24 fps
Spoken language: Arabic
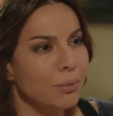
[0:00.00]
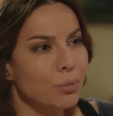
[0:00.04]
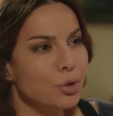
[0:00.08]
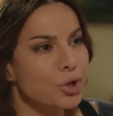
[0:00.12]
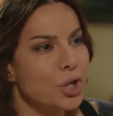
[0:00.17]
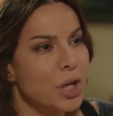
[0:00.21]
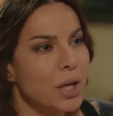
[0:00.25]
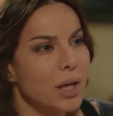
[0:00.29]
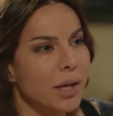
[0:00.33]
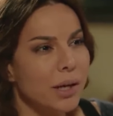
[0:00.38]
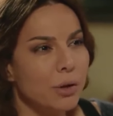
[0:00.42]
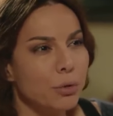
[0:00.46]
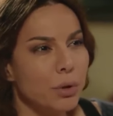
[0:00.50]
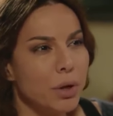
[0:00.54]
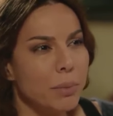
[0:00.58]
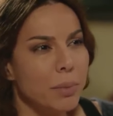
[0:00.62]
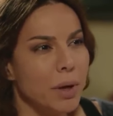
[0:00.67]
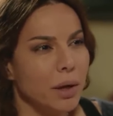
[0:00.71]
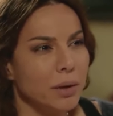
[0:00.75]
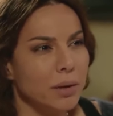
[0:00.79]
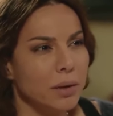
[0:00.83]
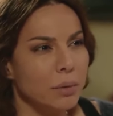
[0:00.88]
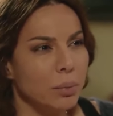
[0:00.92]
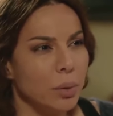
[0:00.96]
إيه المشكله انه
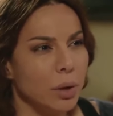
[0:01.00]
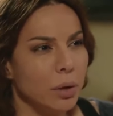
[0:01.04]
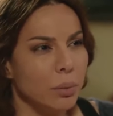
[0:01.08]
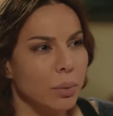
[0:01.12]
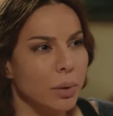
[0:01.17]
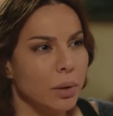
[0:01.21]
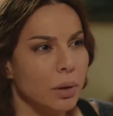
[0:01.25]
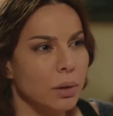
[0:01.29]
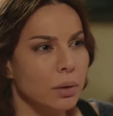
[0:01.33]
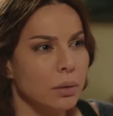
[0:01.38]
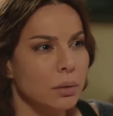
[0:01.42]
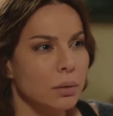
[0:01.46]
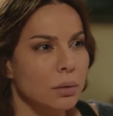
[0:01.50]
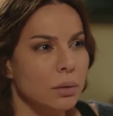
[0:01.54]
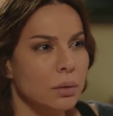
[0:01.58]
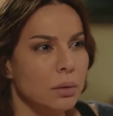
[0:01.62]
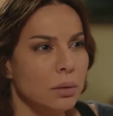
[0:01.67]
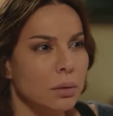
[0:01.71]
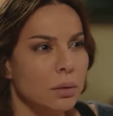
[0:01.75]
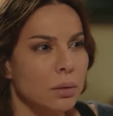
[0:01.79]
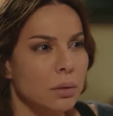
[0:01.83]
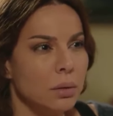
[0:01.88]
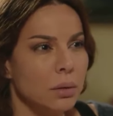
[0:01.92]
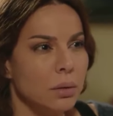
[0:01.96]
يبقى قد بابا
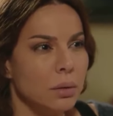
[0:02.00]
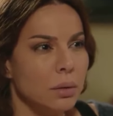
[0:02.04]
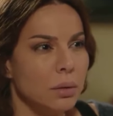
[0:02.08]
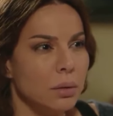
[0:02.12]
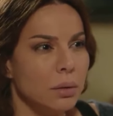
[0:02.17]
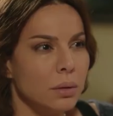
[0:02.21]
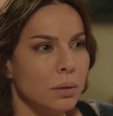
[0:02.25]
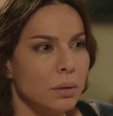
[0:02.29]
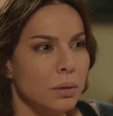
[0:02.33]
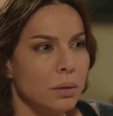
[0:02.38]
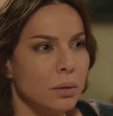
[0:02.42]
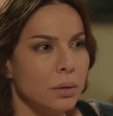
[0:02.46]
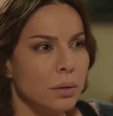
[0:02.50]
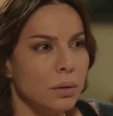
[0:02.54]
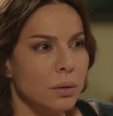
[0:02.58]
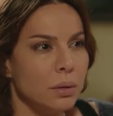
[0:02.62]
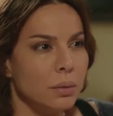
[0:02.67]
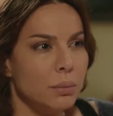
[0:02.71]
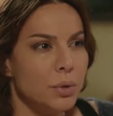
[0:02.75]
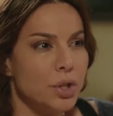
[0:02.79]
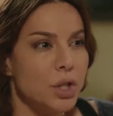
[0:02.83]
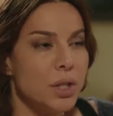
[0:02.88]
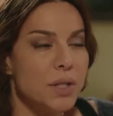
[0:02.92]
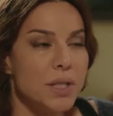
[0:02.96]

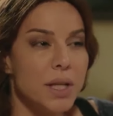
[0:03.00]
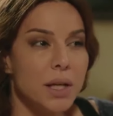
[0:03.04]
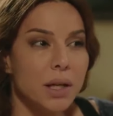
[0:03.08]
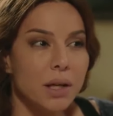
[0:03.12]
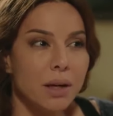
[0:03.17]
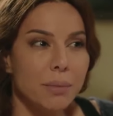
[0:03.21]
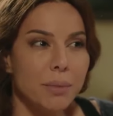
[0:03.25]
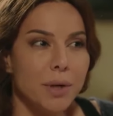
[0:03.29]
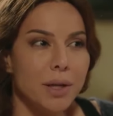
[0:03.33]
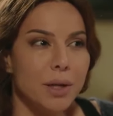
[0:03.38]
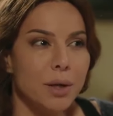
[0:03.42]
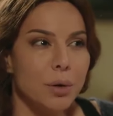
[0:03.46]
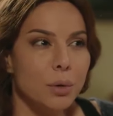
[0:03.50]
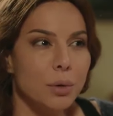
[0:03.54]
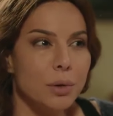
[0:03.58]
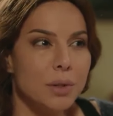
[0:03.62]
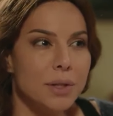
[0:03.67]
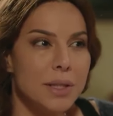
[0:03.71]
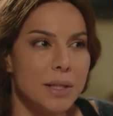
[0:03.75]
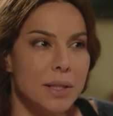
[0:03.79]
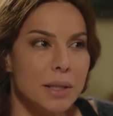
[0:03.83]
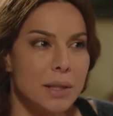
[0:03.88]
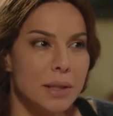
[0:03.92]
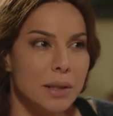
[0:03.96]
مش انت يا كمية
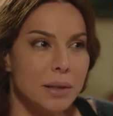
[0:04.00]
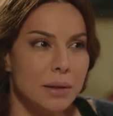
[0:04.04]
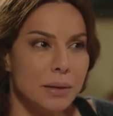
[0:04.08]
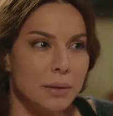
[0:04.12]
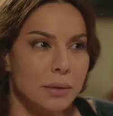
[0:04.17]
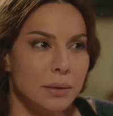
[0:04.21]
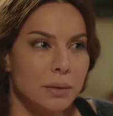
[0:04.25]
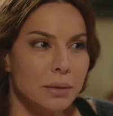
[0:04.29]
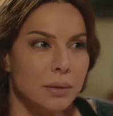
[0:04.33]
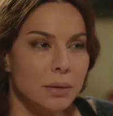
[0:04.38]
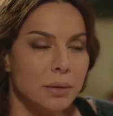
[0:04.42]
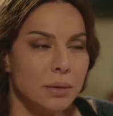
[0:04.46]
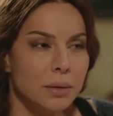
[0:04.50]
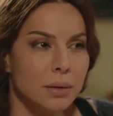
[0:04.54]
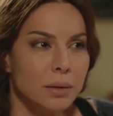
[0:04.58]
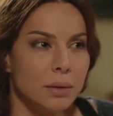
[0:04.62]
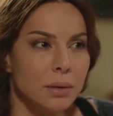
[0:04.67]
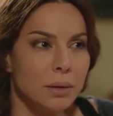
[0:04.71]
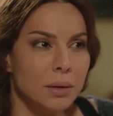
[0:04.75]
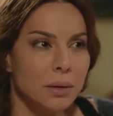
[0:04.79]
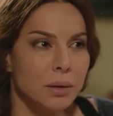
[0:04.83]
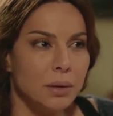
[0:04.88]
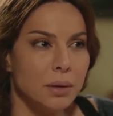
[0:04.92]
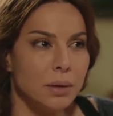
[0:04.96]
قلتيلي
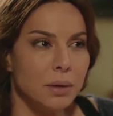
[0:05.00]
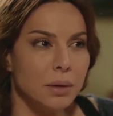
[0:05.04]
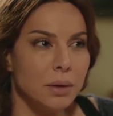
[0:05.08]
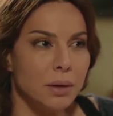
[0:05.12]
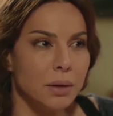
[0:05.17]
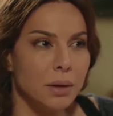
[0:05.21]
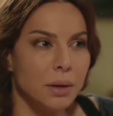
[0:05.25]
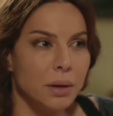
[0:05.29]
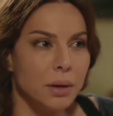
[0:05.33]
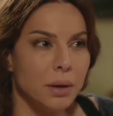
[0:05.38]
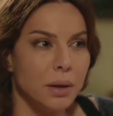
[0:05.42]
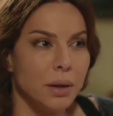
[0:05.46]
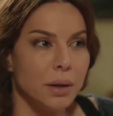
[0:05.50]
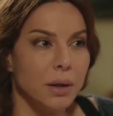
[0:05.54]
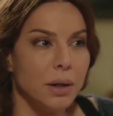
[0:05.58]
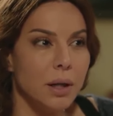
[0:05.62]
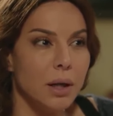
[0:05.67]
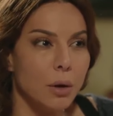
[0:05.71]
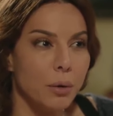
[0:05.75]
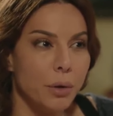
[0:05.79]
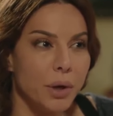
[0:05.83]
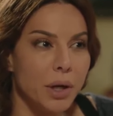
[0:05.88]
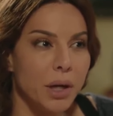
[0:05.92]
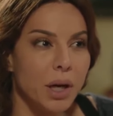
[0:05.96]

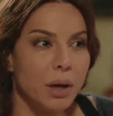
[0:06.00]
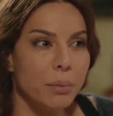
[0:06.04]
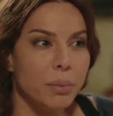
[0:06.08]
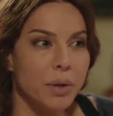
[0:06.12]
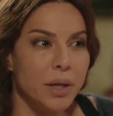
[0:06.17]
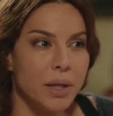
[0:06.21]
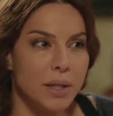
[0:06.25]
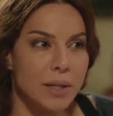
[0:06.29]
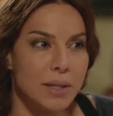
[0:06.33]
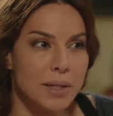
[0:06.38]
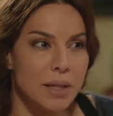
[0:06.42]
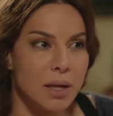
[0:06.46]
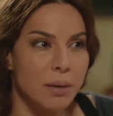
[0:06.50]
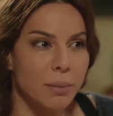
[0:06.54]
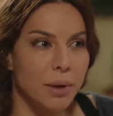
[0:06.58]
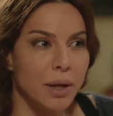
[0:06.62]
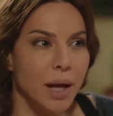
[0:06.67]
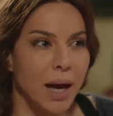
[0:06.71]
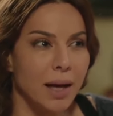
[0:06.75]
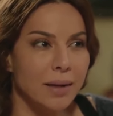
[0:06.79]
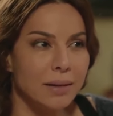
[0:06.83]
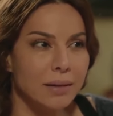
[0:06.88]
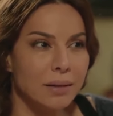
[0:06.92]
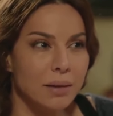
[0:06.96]
ان لو رجع بيكي
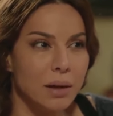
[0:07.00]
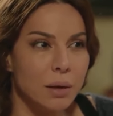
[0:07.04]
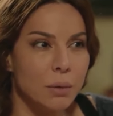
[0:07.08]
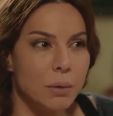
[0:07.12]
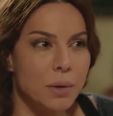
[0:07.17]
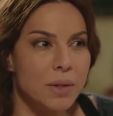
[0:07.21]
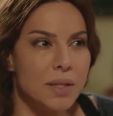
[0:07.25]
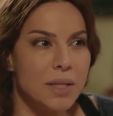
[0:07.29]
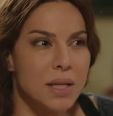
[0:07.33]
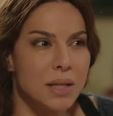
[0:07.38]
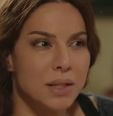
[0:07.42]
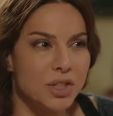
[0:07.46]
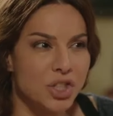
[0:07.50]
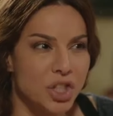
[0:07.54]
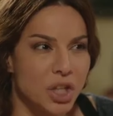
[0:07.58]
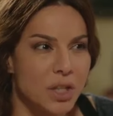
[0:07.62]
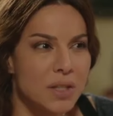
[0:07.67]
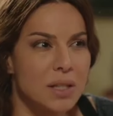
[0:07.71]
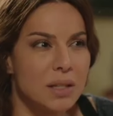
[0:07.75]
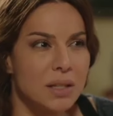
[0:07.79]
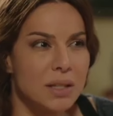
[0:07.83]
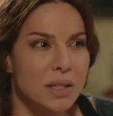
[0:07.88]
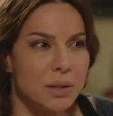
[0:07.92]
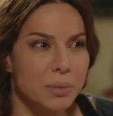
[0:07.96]
الزمن هتتجوزي
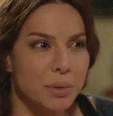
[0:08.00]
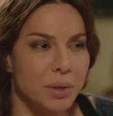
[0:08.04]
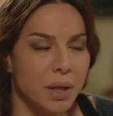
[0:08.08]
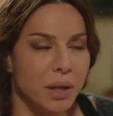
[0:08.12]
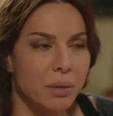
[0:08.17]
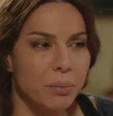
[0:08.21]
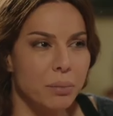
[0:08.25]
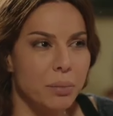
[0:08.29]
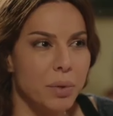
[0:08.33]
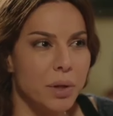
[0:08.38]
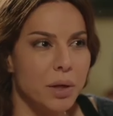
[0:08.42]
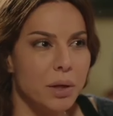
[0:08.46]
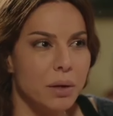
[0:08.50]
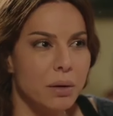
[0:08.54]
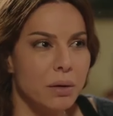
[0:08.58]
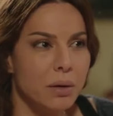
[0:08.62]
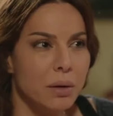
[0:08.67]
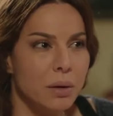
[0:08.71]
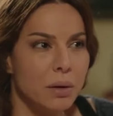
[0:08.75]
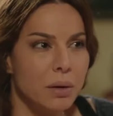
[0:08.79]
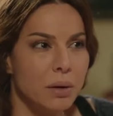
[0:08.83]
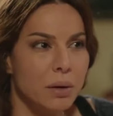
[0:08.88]
الشخص اللي انت بتحبيه